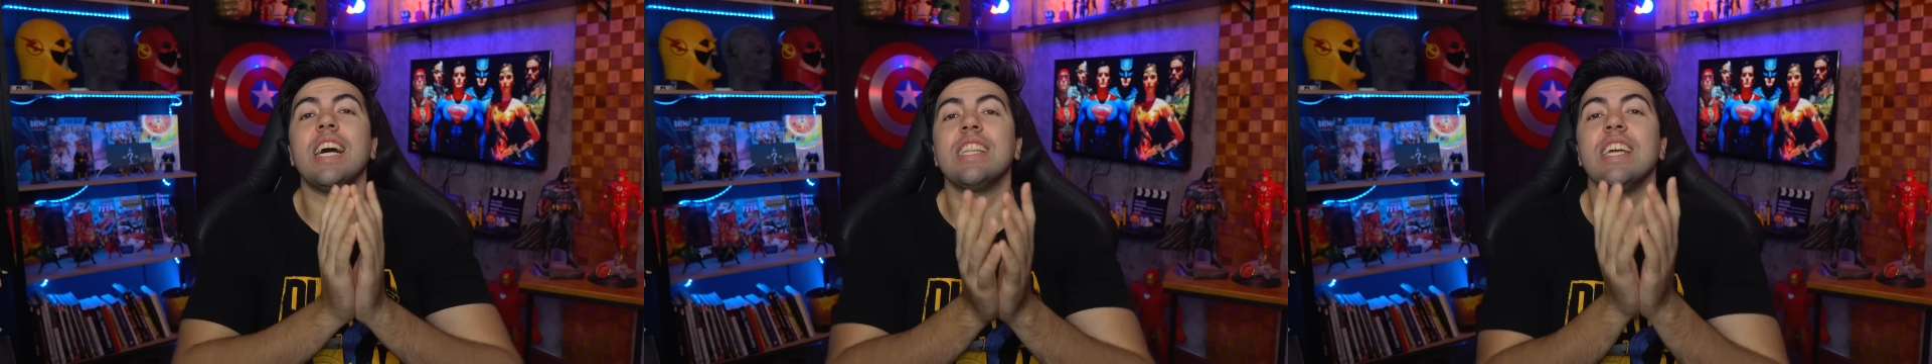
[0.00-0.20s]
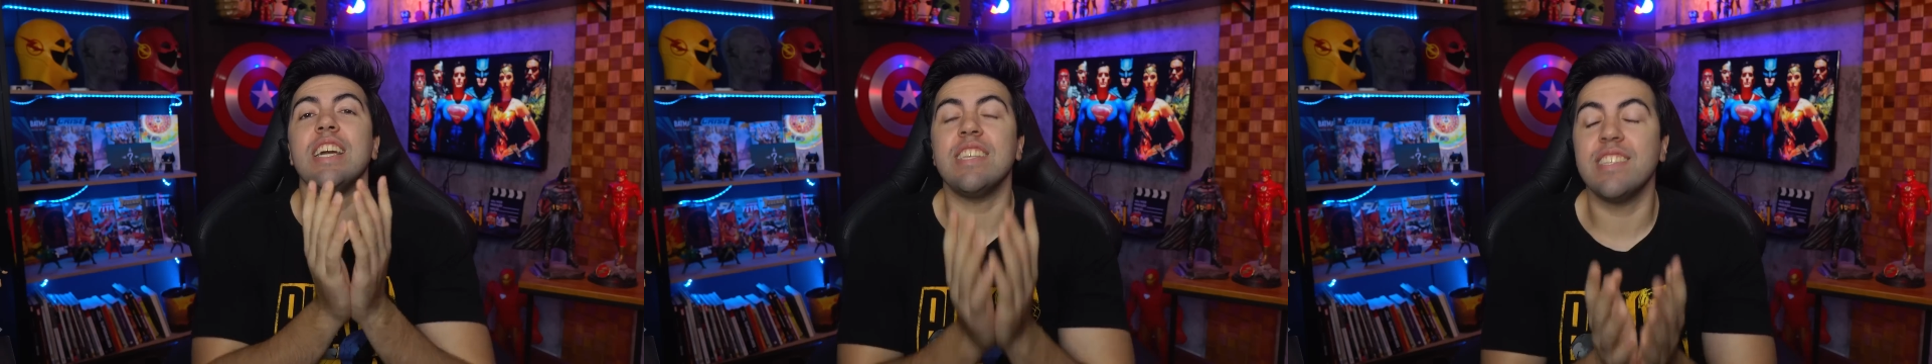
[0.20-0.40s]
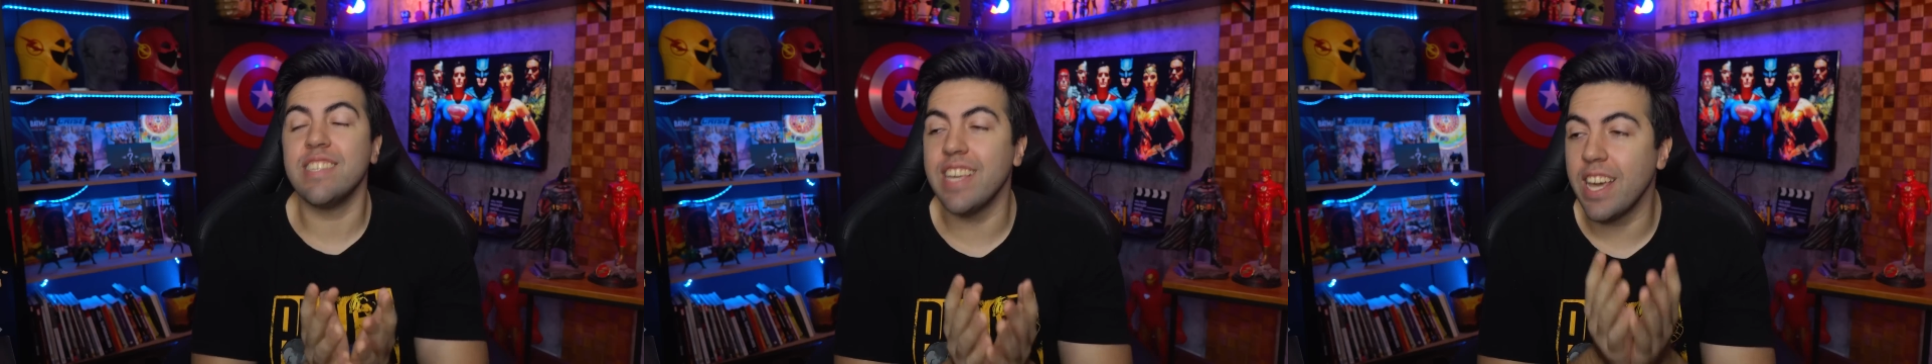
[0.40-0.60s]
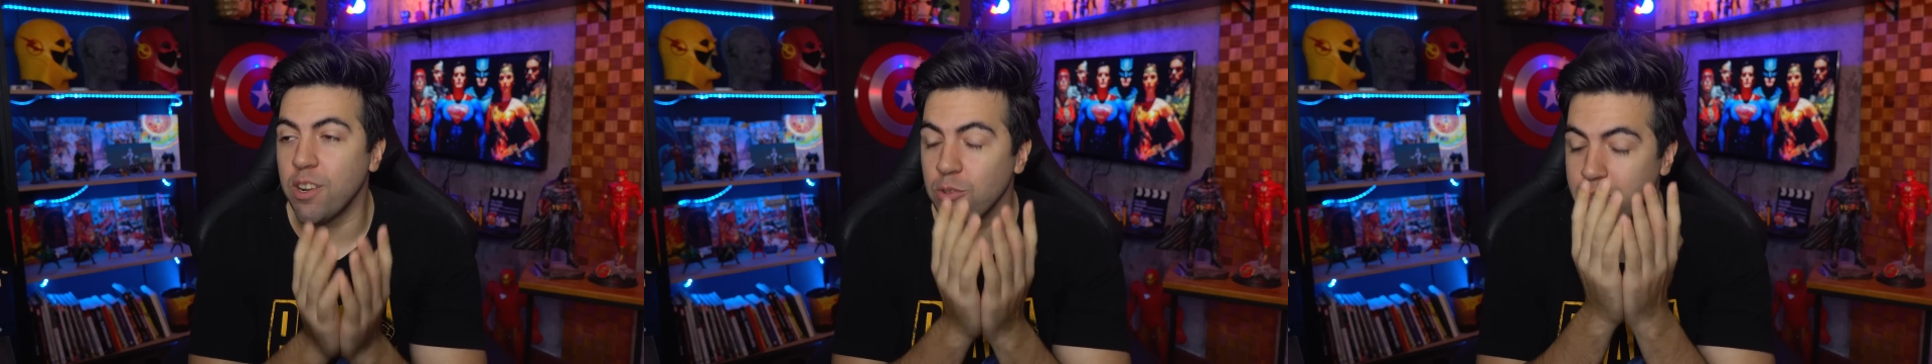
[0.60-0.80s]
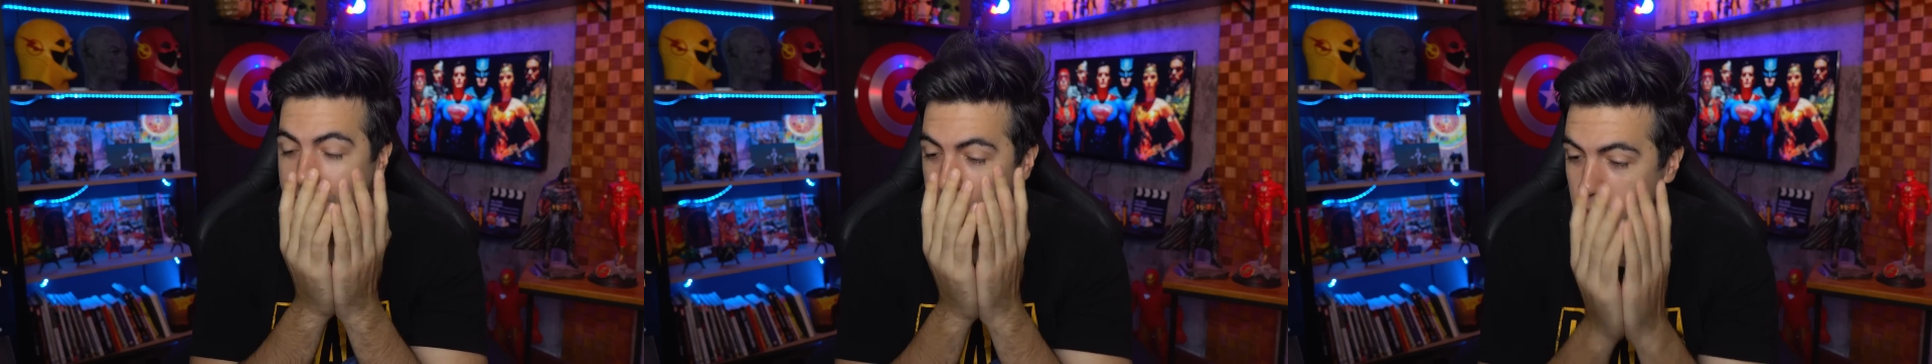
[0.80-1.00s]
da DC
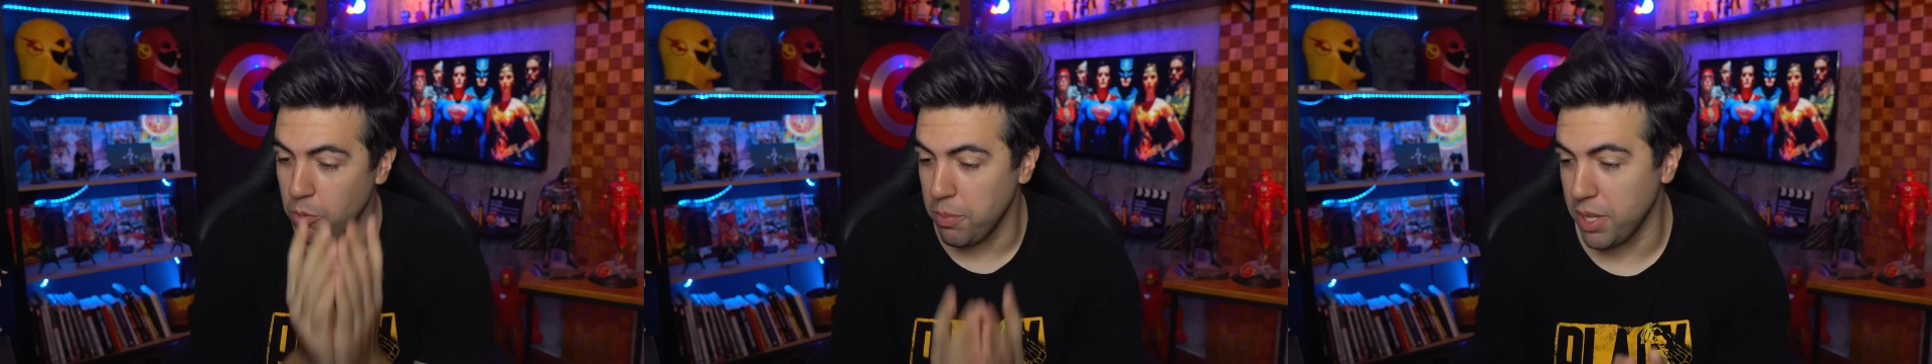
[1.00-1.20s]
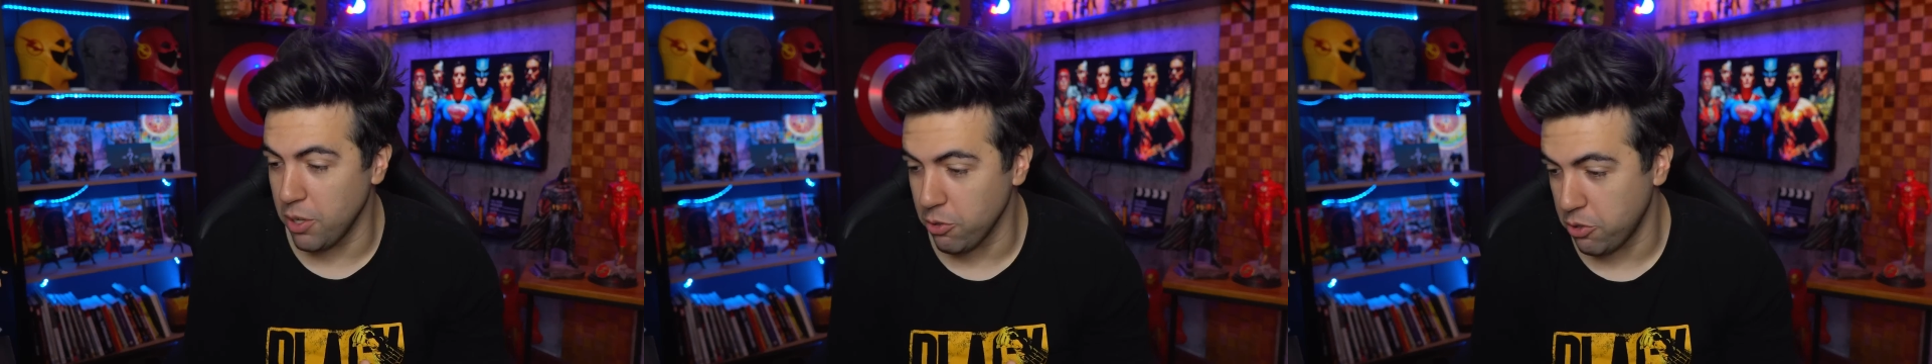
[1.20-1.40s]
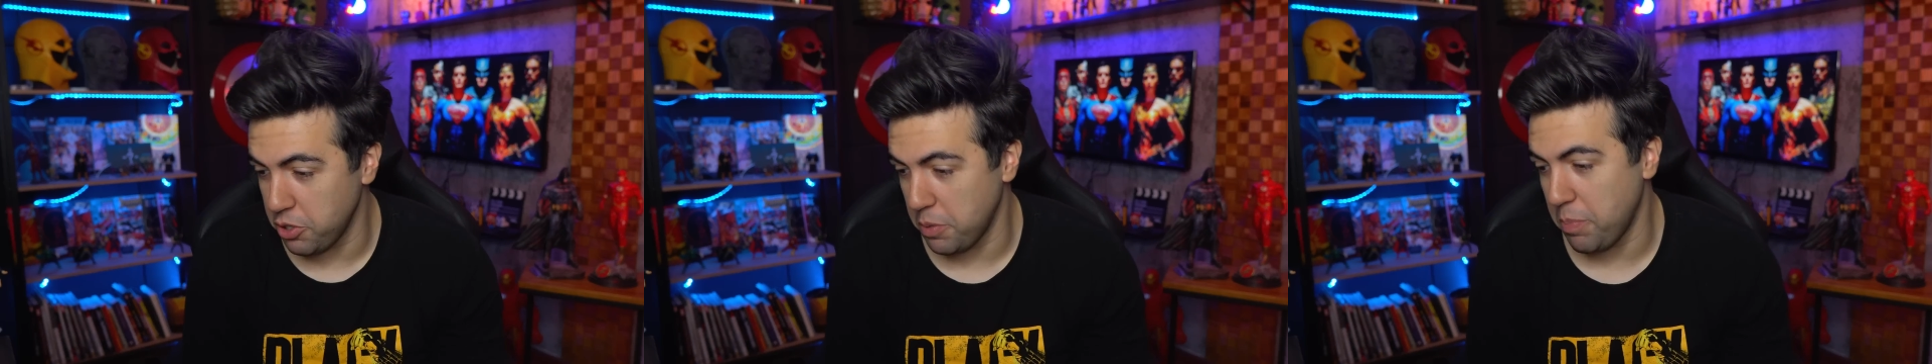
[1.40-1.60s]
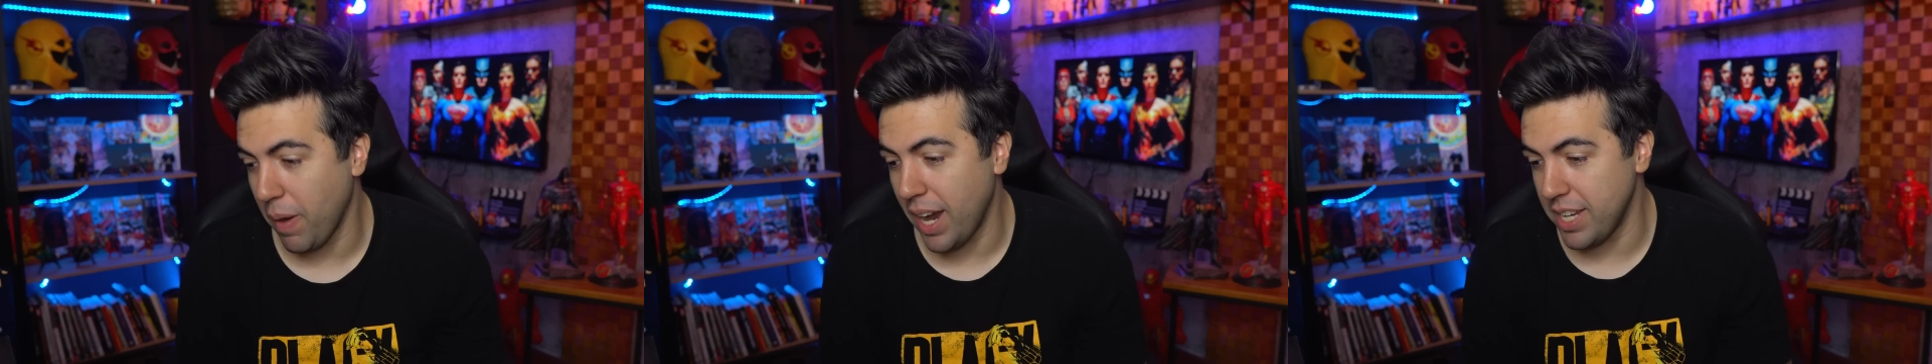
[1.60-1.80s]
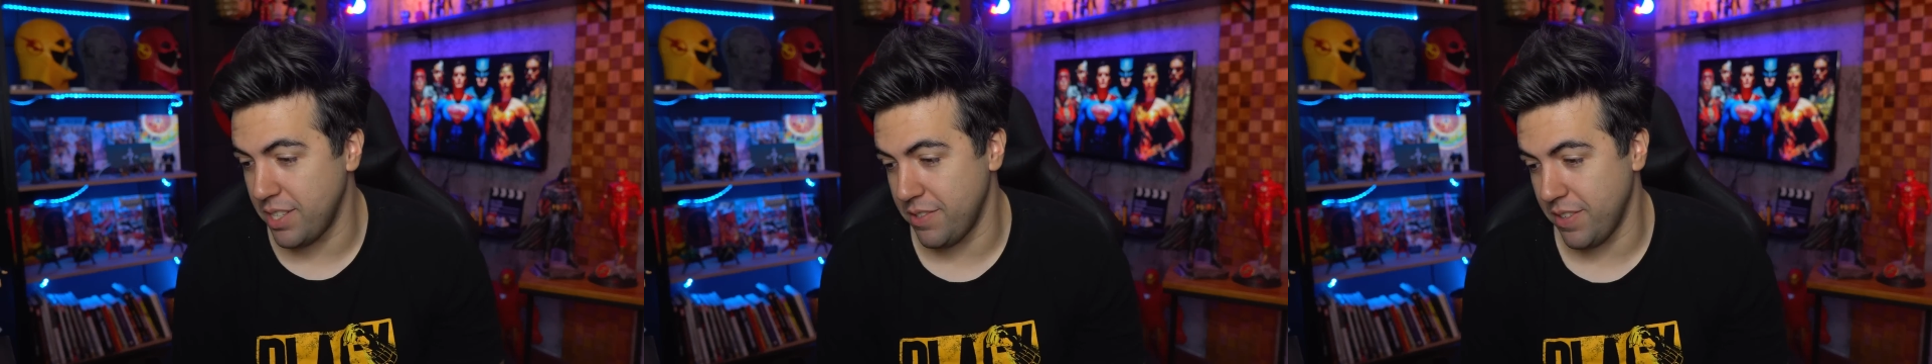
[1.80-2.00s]
não tem um minuto de
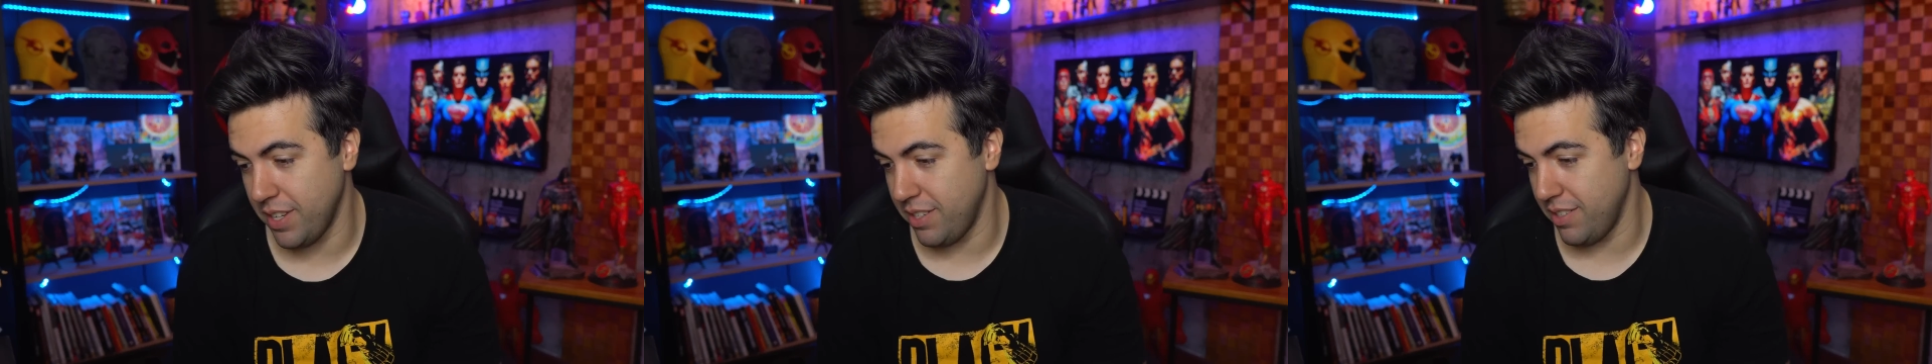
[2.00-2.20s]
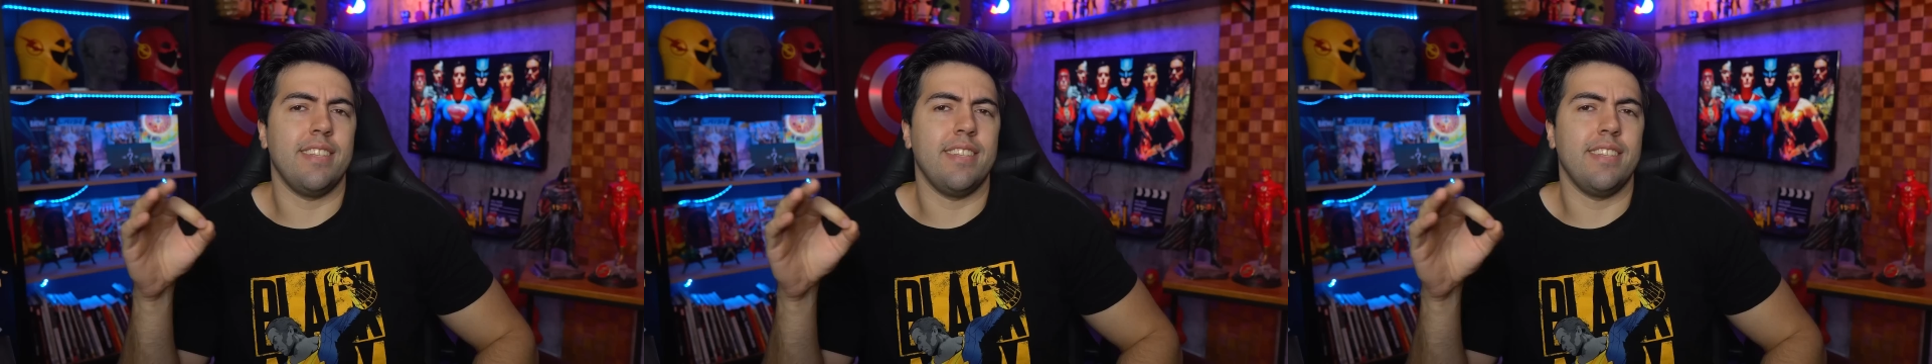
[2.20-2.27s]
paz, velho.